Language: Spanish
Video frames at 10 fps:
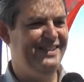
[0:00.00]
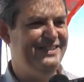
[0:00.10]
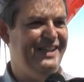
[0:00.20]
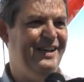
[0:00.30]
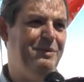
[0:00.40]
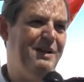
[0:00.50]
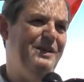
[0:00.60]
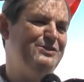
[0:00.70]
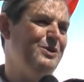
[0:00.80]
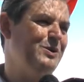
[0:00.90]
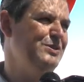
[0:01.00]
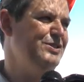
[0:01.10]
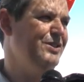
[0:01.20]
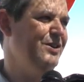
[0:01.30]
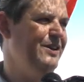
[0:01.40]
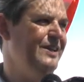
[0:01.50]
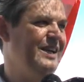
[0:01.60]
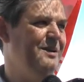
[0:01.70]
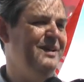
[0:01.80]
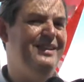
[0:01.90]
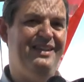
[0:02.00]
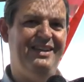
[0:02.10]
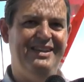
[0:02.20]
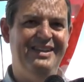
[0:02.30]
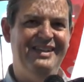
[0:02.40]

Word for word: Sí, para mí es un orgullo hoy realmente